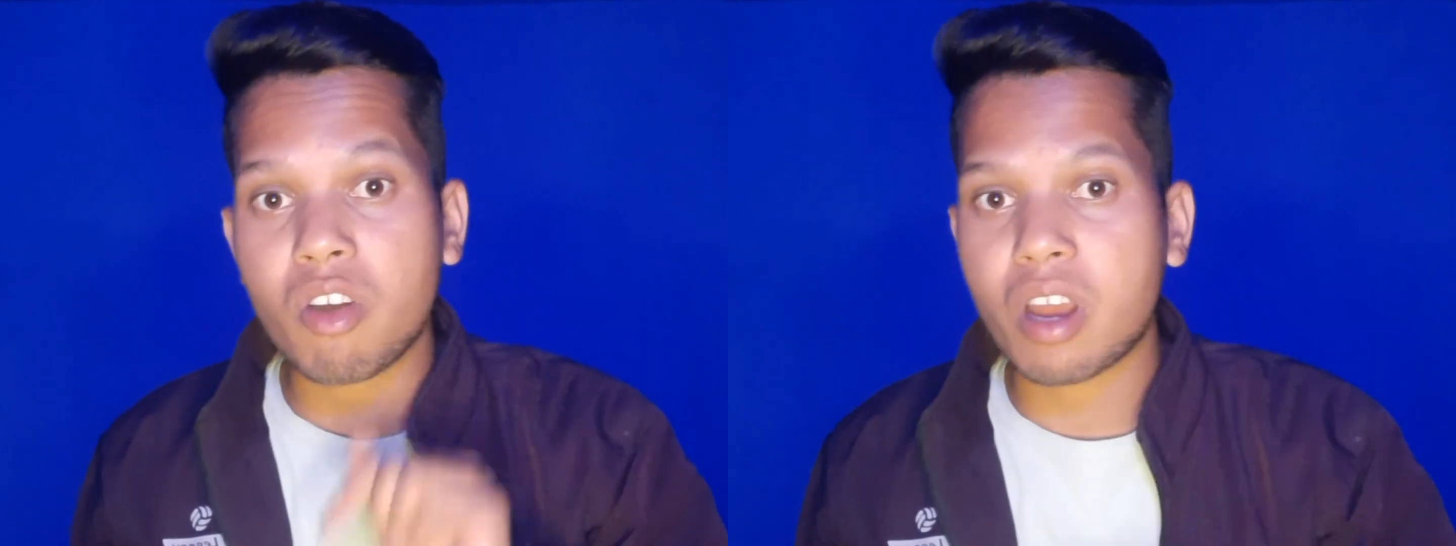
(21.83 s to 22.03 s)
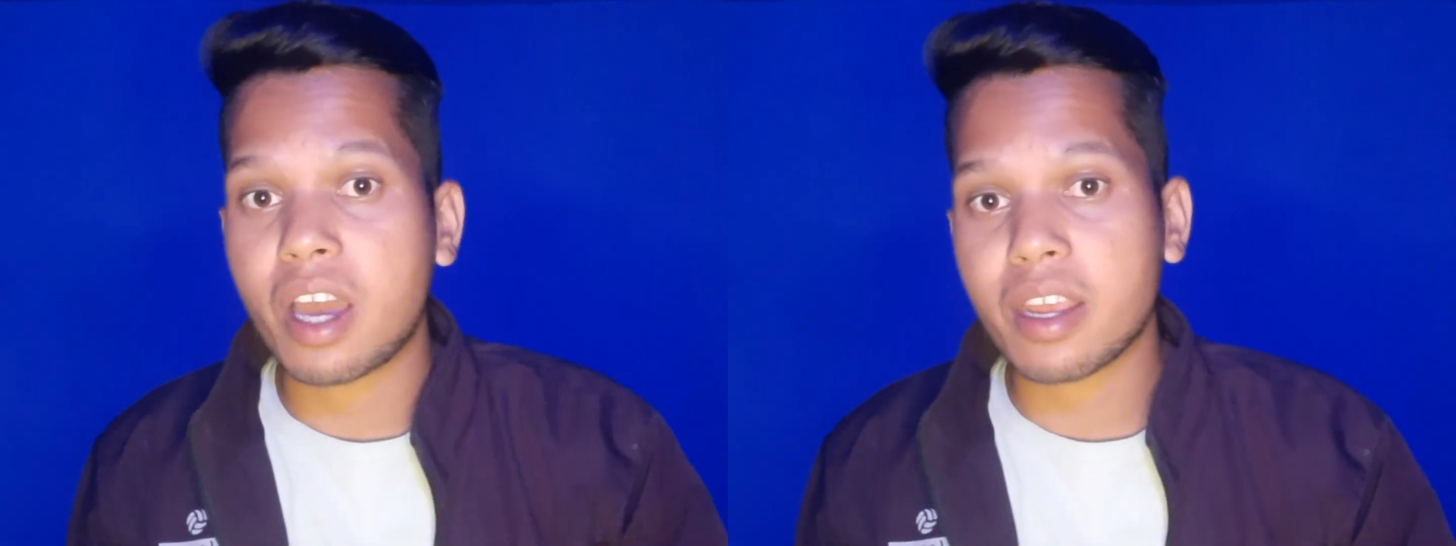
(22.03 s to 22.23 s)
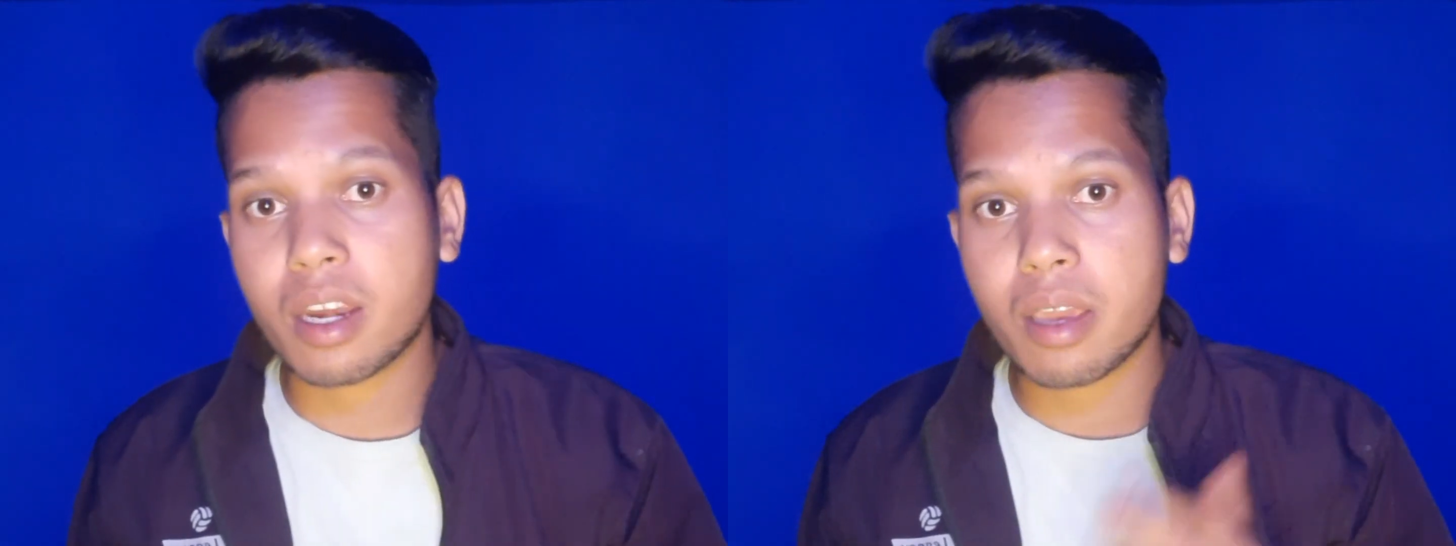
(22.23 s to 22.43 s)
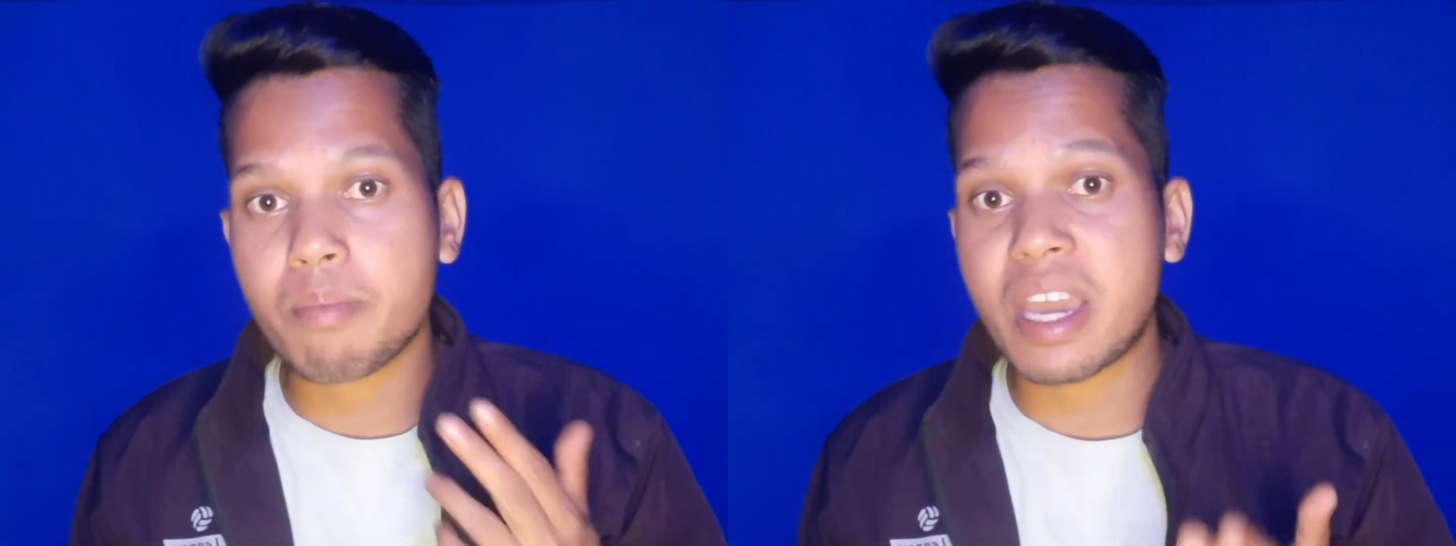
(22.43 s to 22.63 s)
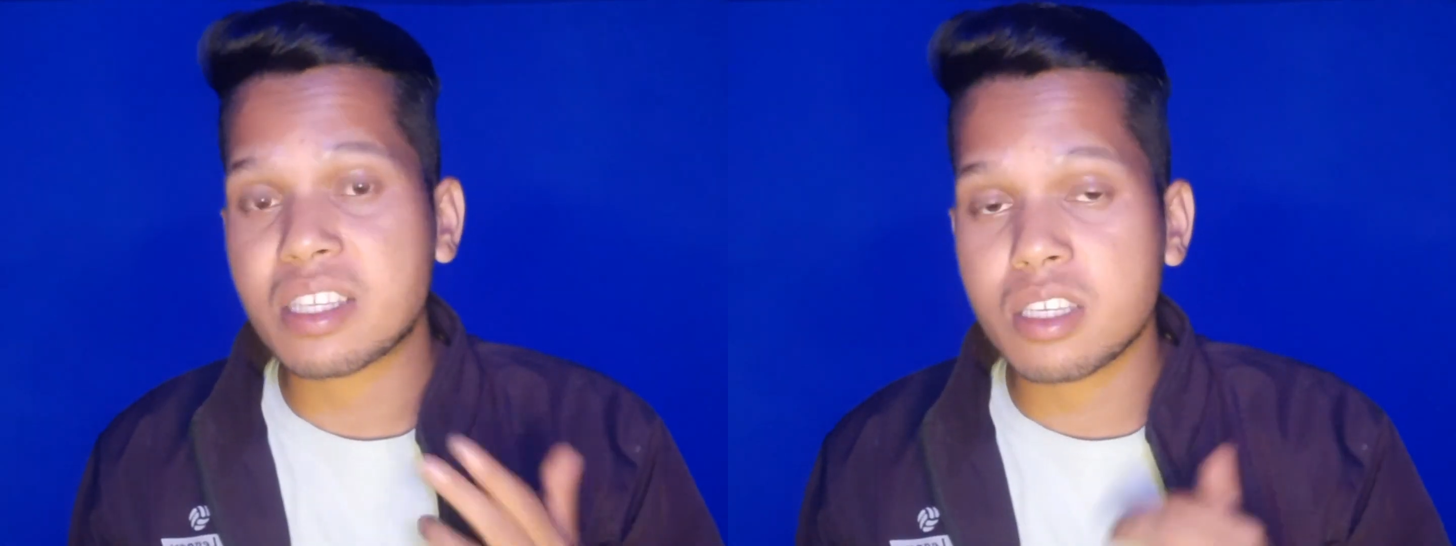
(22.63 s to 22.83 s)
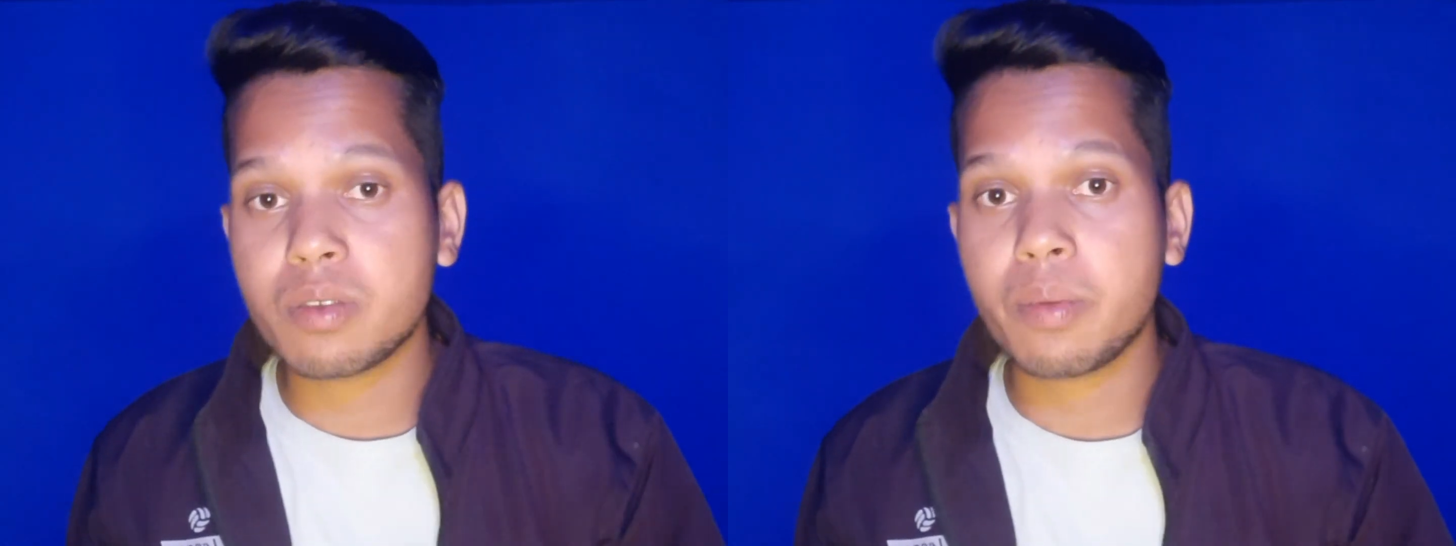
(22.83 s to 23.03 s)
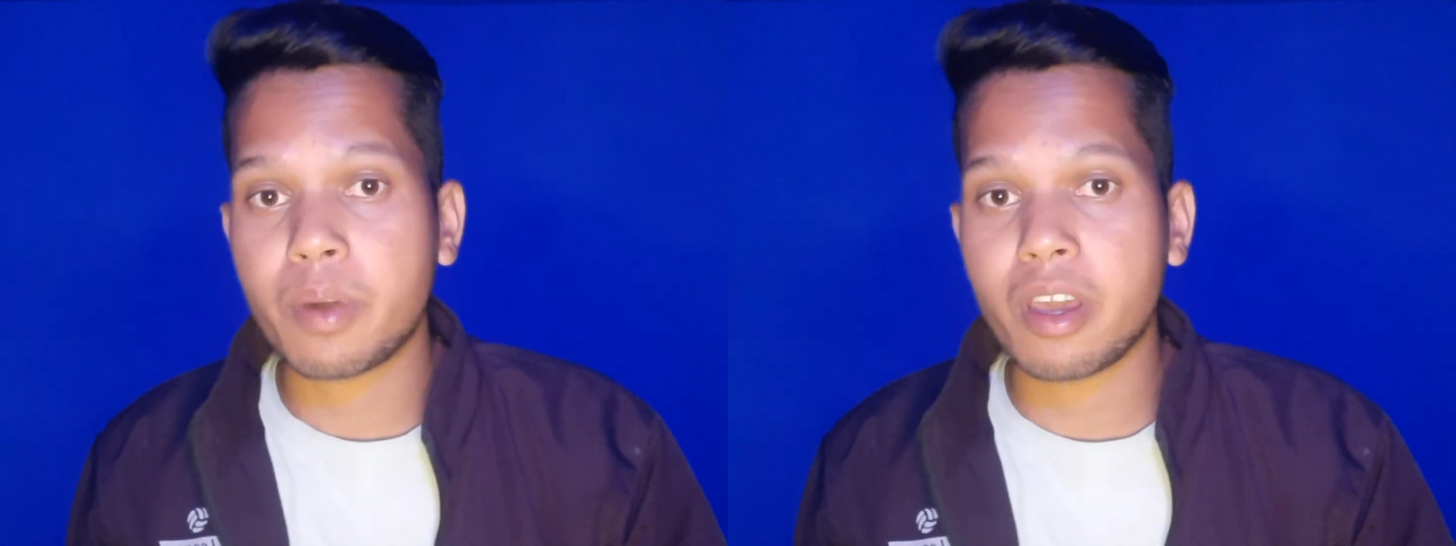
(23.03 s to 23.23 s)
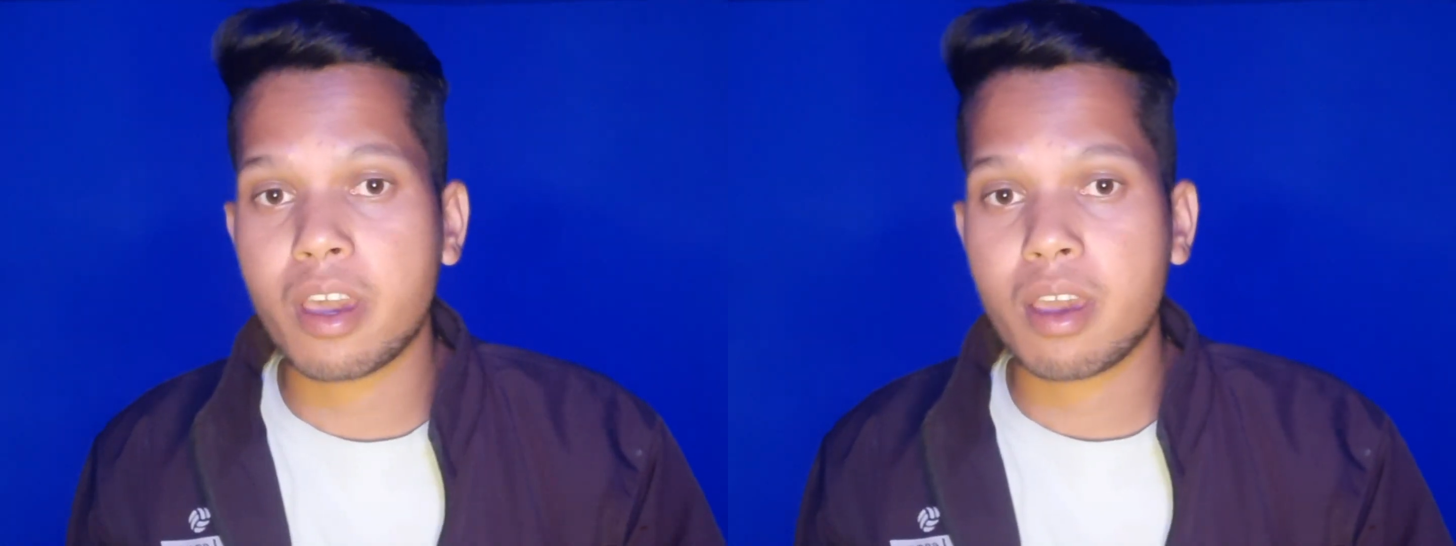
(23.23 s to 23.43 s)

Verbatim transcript: और आर्यन के मैसेज भी पढ़े